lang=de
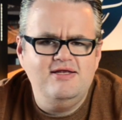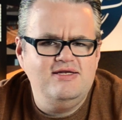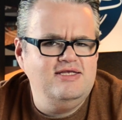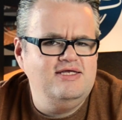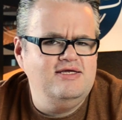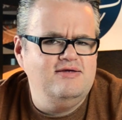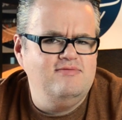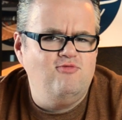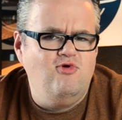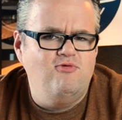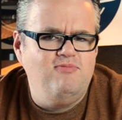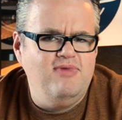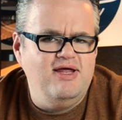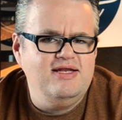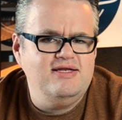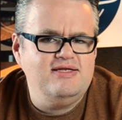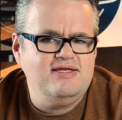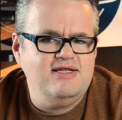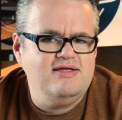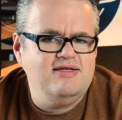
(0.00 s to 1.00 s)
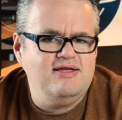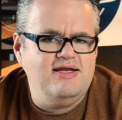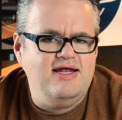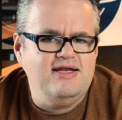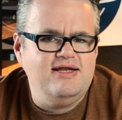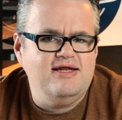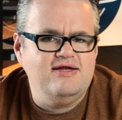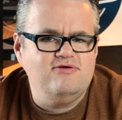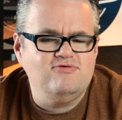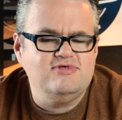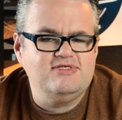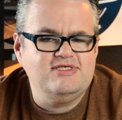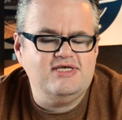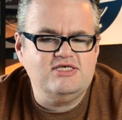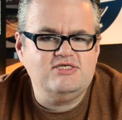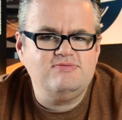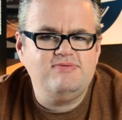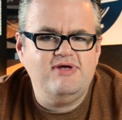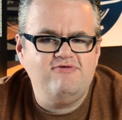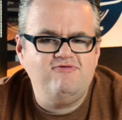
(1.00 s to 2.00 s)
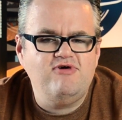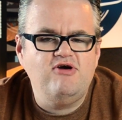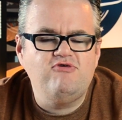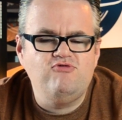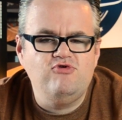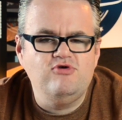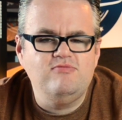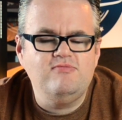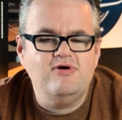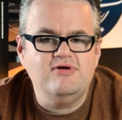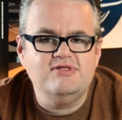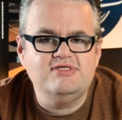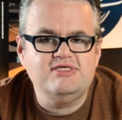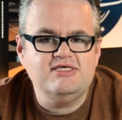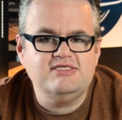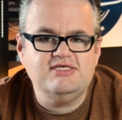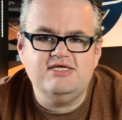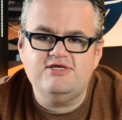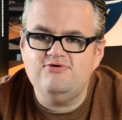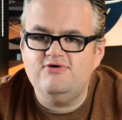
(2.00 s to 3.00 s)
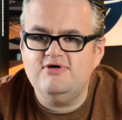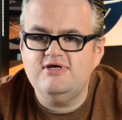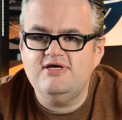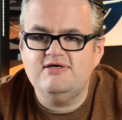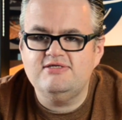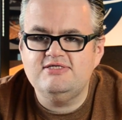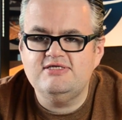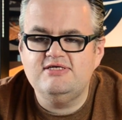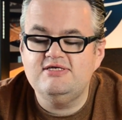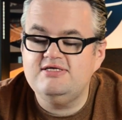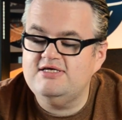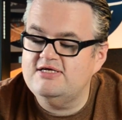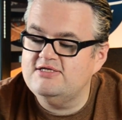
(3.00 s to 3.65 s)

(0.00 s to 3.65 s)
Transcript: die im Moment leider nur sehr schwer verfügbar und sehr, sehr teuer sind.